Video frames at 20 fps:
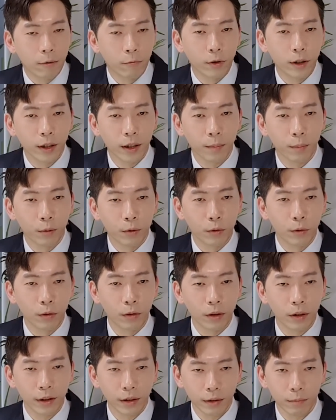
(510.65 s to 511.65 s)
우리가
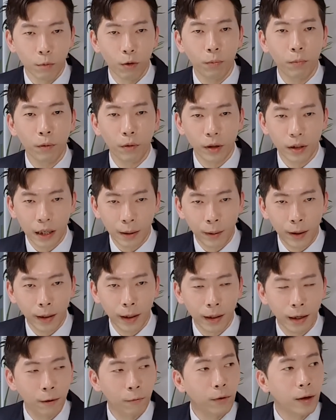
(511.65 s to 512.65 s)
보통 큰 목표를
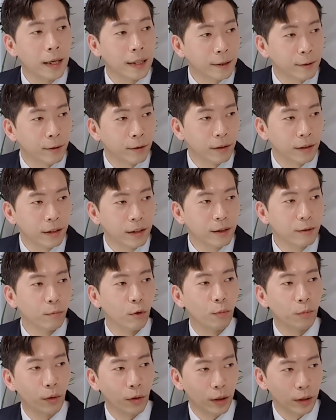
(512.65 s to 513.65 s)
잡아라 라고 해서 큰
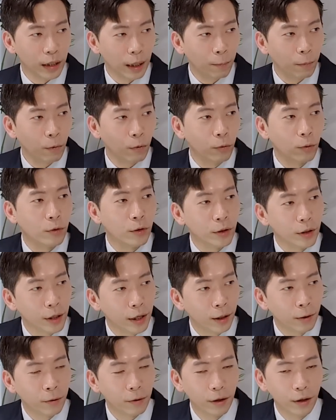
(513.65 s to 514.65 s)
목표를 잡고
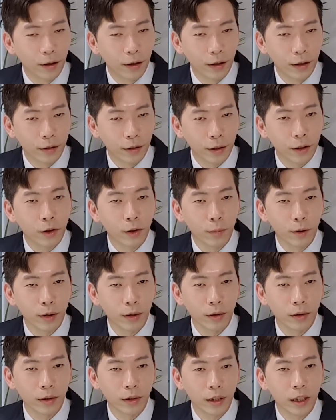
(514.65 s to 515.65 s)
도전을 해요. 근데
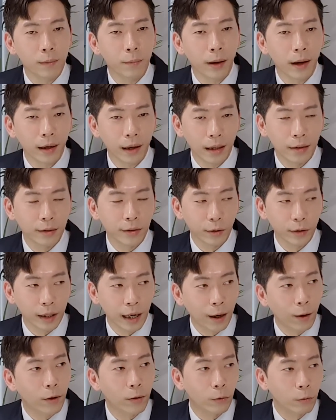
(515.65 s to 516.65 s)
그러면 실패할 가능성은
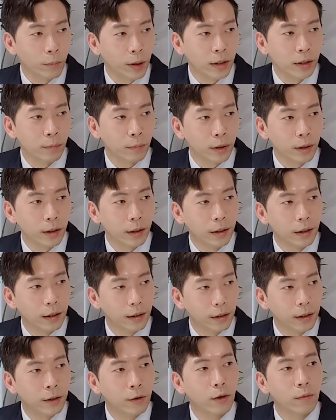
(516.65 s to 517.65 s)
당연히 높아집니다.
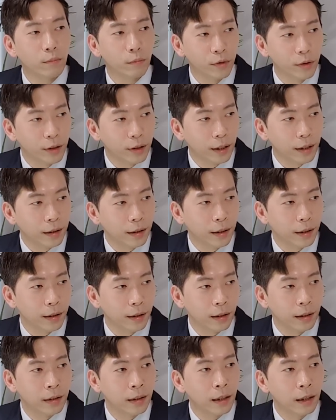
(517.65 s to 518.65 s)
근데 그런
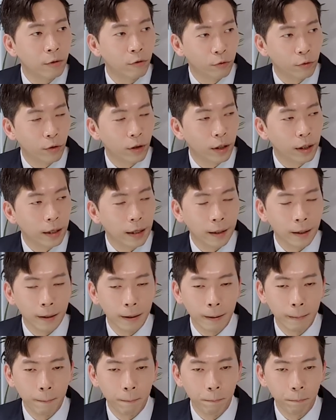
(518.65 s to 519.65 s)
분들한테는 그게 중요한 게
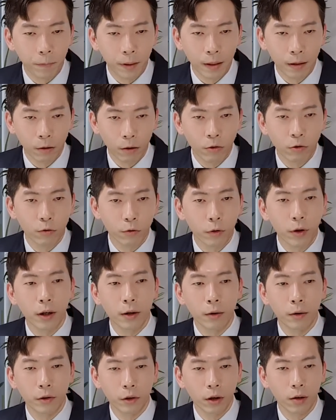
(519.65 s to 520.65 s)
아니라 더
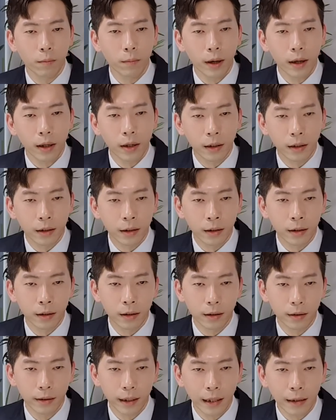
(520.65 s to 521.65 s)
중요한 건 정말
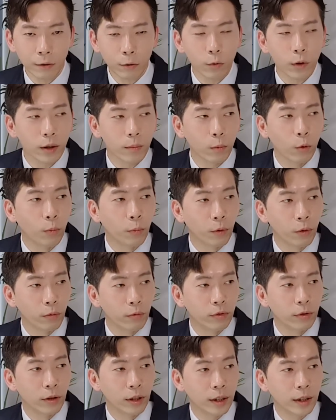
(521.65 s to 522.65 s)
그 사소한
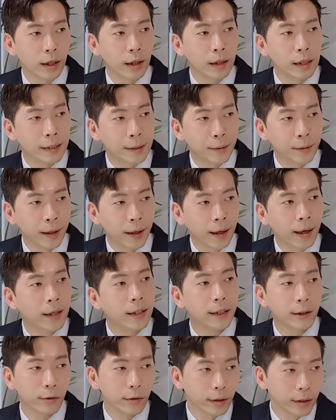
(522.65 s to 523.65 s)
목표부터 시작을 해서 내가
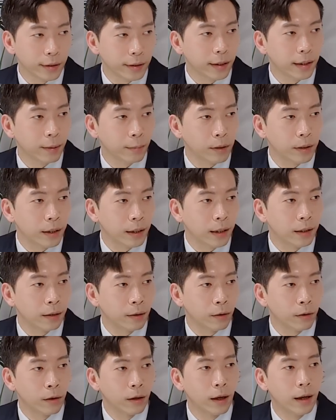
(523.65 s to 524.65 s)
할 수 있는
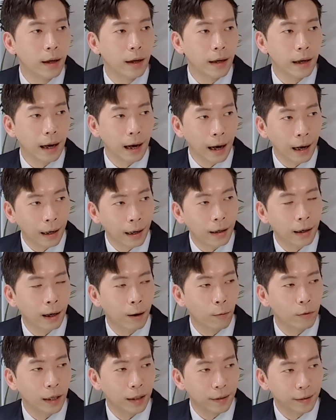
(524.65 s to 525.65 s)
사람이다라는 걸
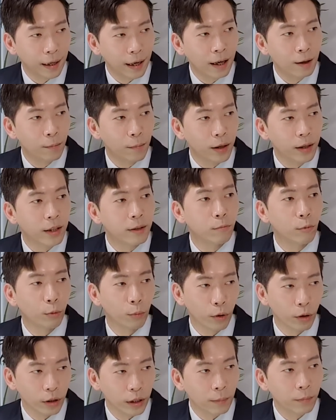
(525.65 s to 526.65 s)
알아가고 난 다음에 큰
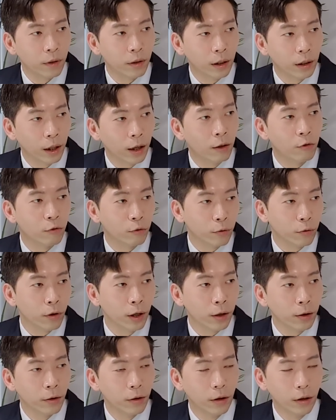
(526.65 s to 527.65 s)
목표를 잡는 게 되게
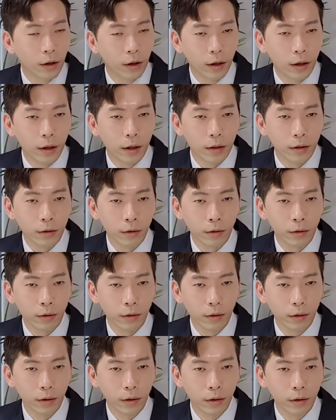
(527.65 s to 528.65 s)
중요해요. 그래서
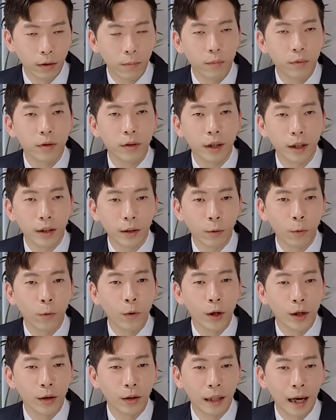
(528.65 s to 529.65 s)
그런 분들한테는
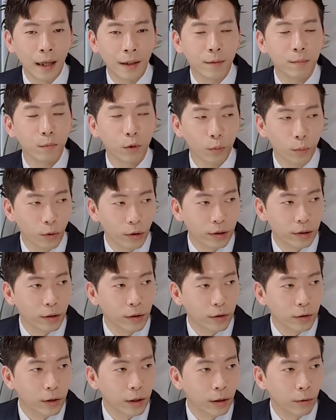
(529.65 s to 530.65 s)
오히려 낮은 목표를
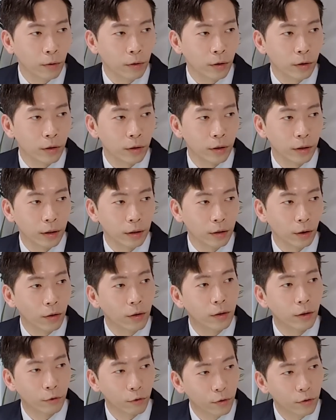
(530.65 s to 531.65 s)
설정하라고 저는
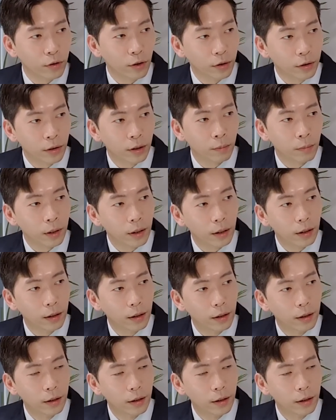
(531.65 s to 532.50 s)
적극 추천드립니다.